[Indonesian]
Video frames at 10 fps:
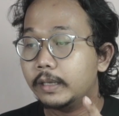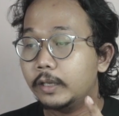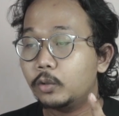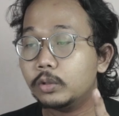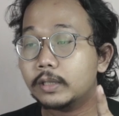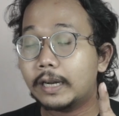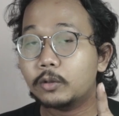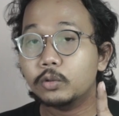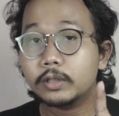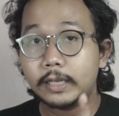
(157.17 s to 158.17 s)
itu
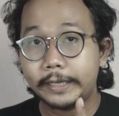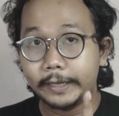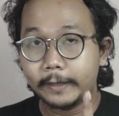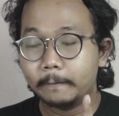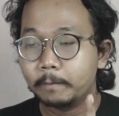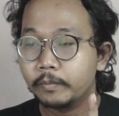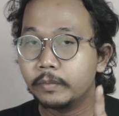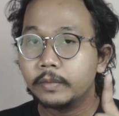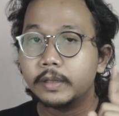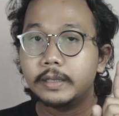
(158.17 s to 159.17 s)
100 klik ya.
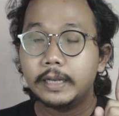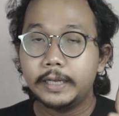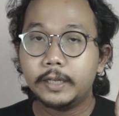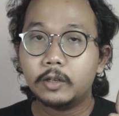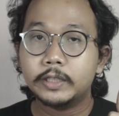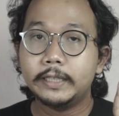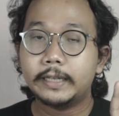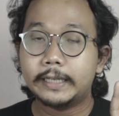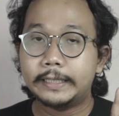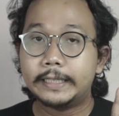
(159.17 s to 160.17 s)
Jadi closing
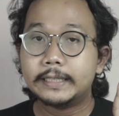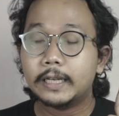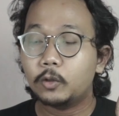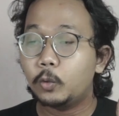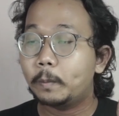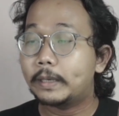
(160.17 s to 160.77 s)
rate-nya 1%.